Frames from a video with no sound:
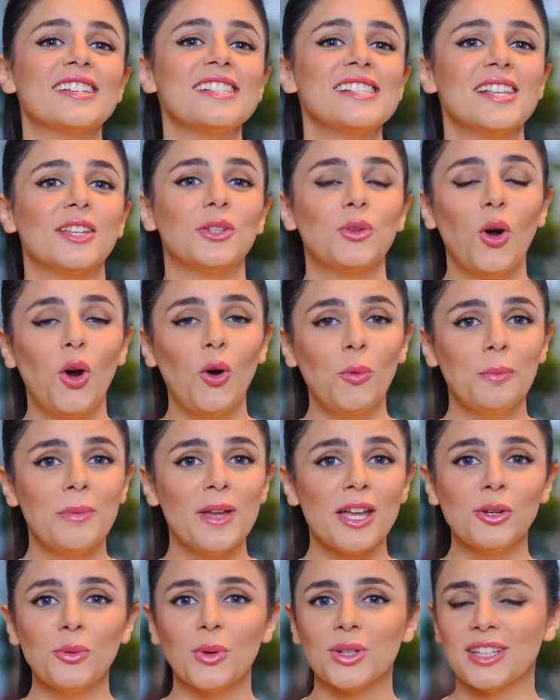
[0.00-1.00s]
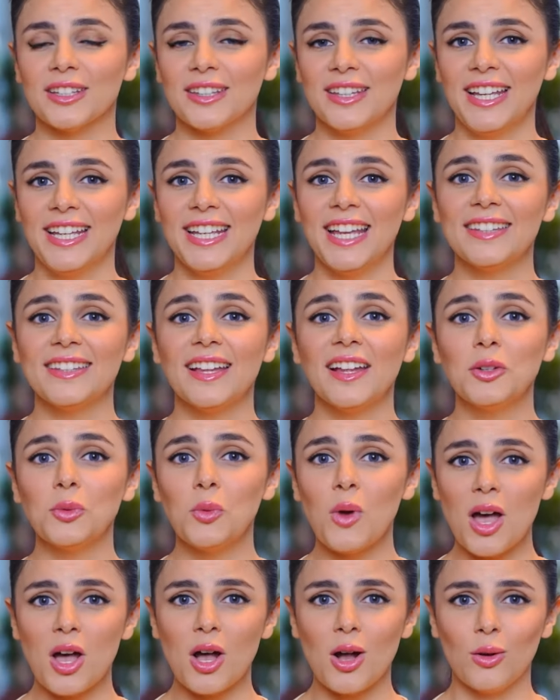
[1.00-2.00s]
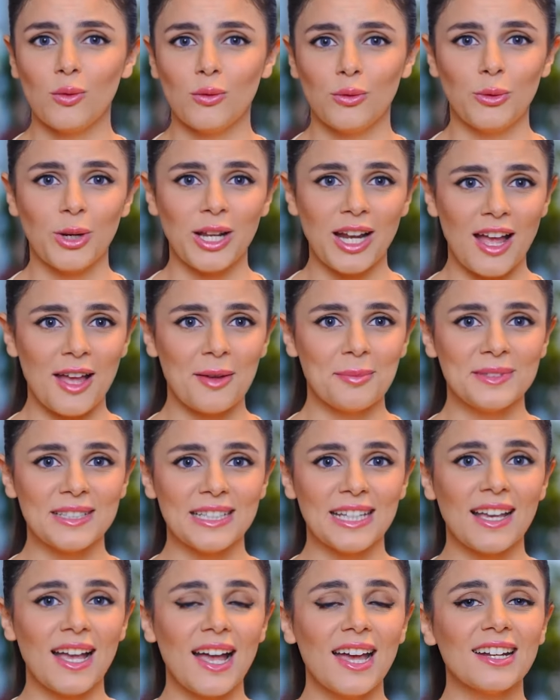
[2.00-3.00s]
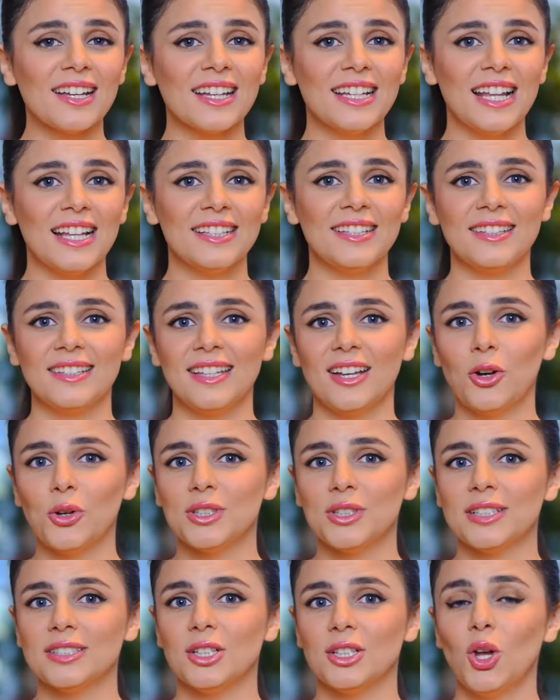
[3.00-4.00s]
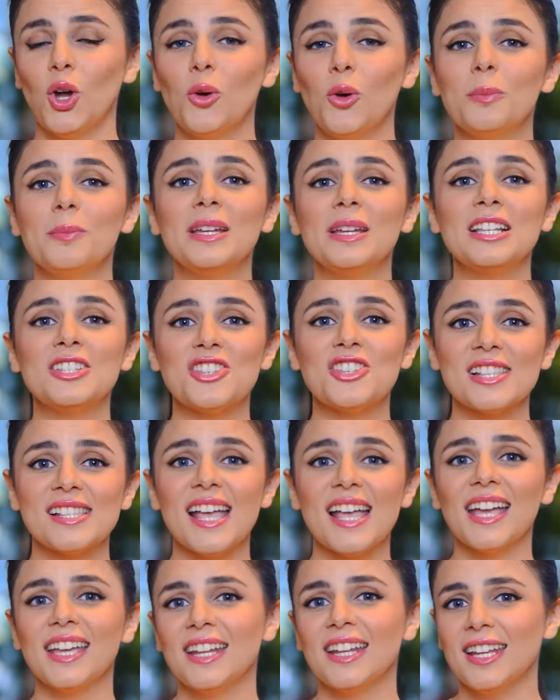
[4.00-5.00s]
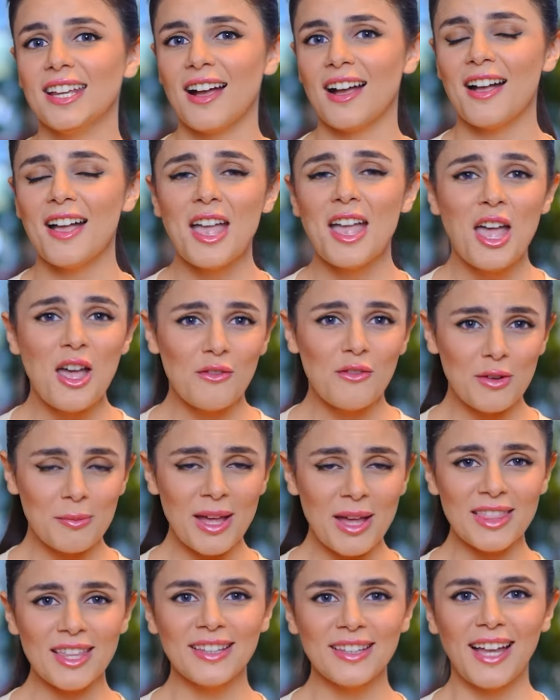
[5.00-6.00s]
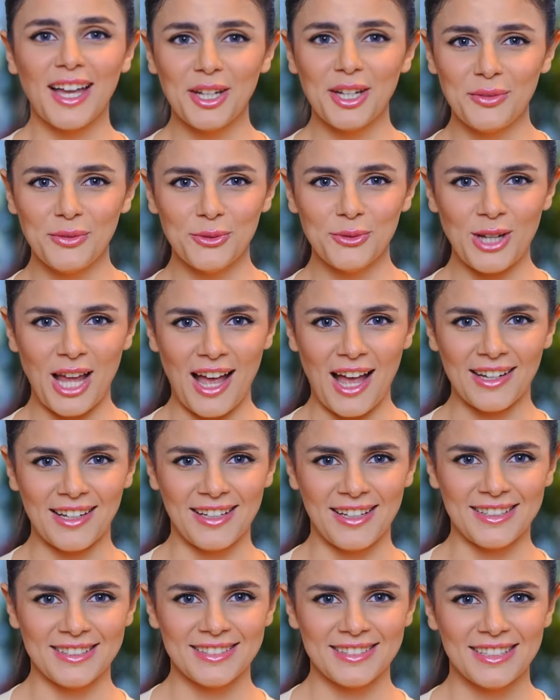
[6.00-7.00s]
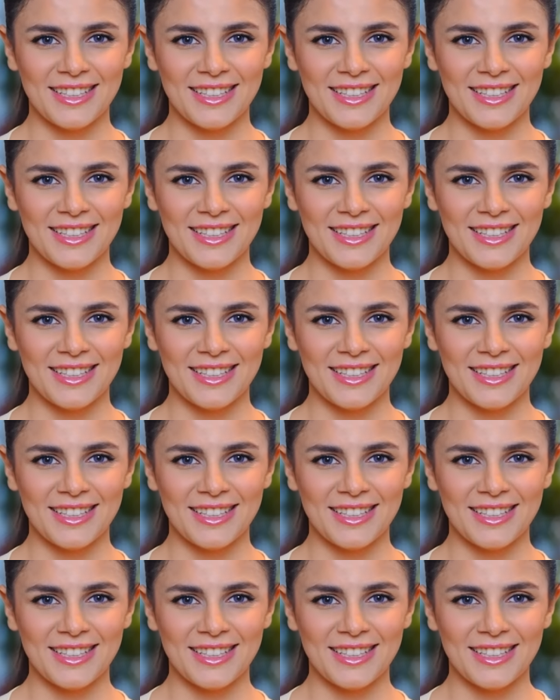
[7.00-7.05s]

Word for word: قصة حب وتضحية وخوف وراء ابتكار قلادة عقدة الحب الجزائرية فماذا تعرفون عنها؟